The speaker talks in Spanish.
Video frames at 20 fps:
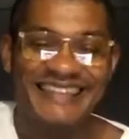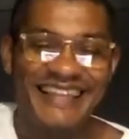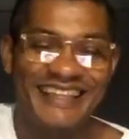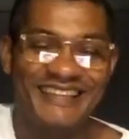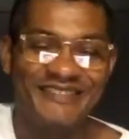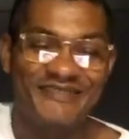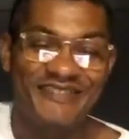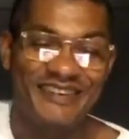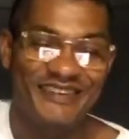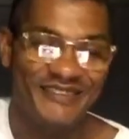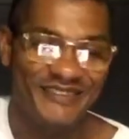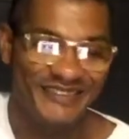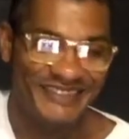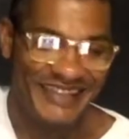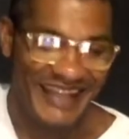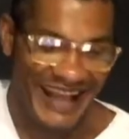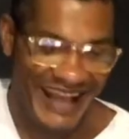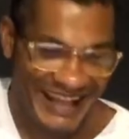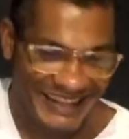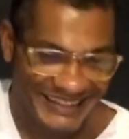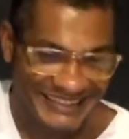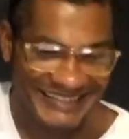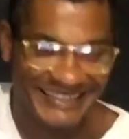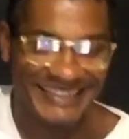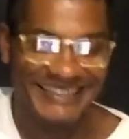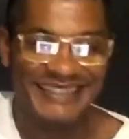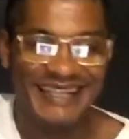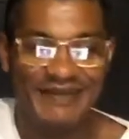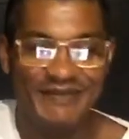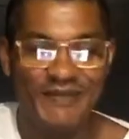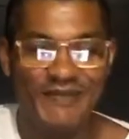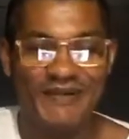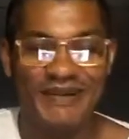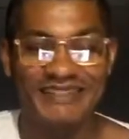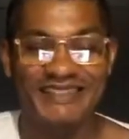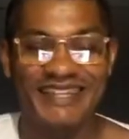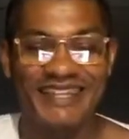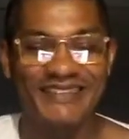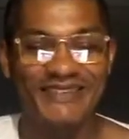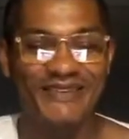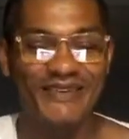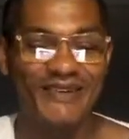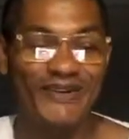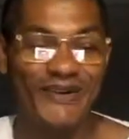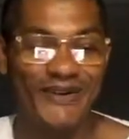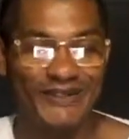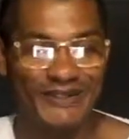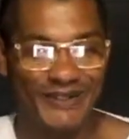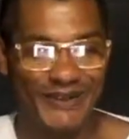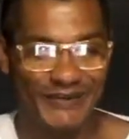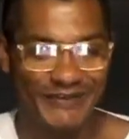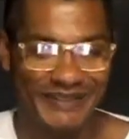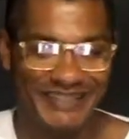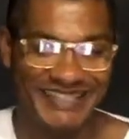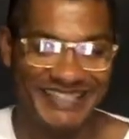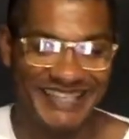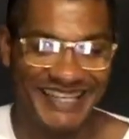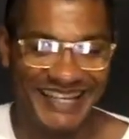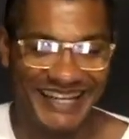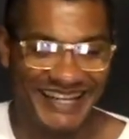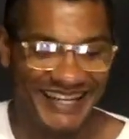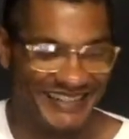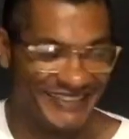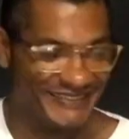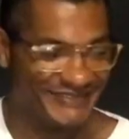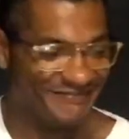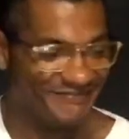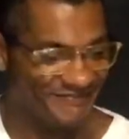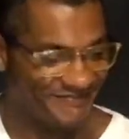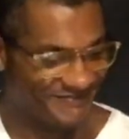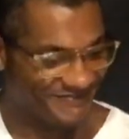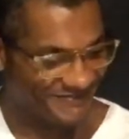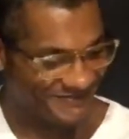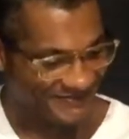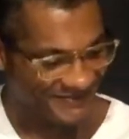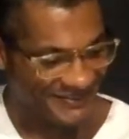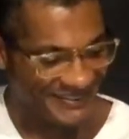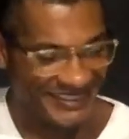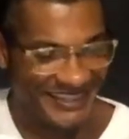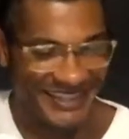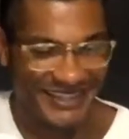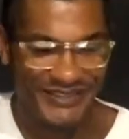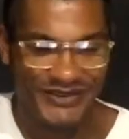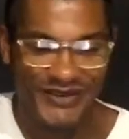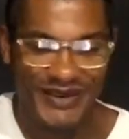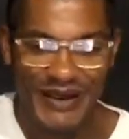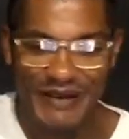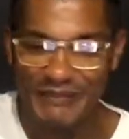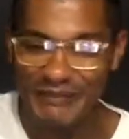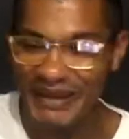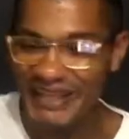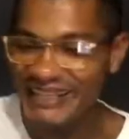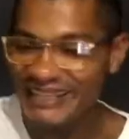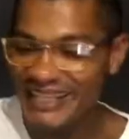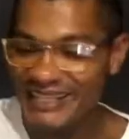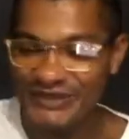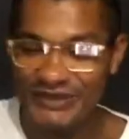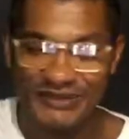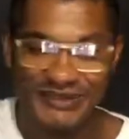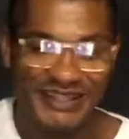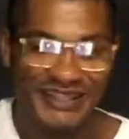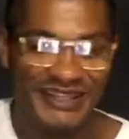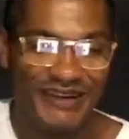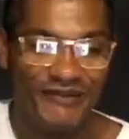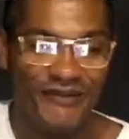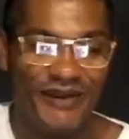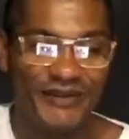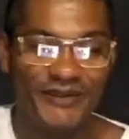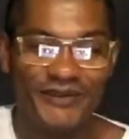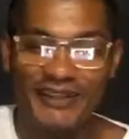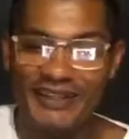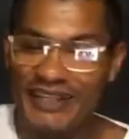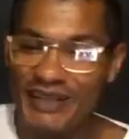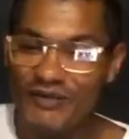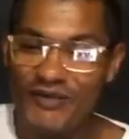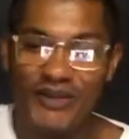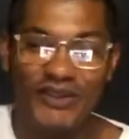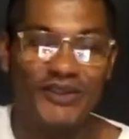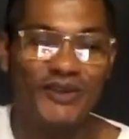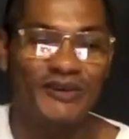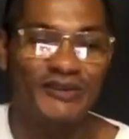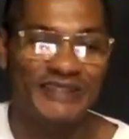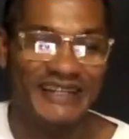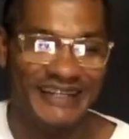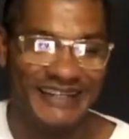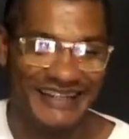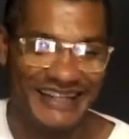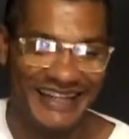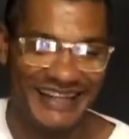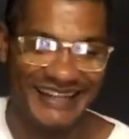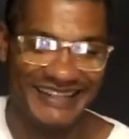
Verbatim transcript: dificultades que están pasando los dominicanos, que solamente sucede cuando tenemos a Dios cerca.